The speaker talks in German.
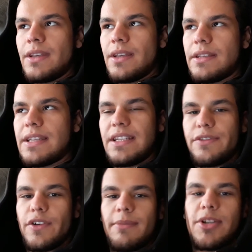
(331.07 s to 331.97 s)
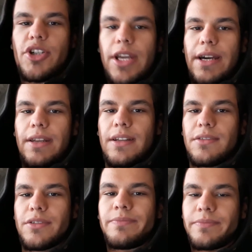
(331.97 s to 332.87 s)
ist ja nicht voll mit Sternen.
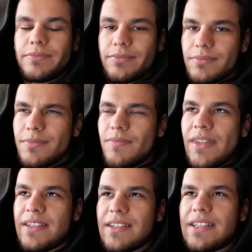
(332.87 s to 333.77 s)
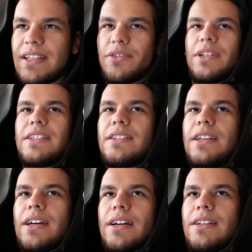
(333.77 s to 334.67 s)
Also es ist ja so, dass
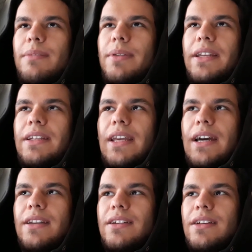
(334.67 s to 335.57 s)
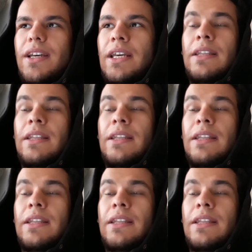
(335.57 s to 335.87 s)
der, der Planet Erde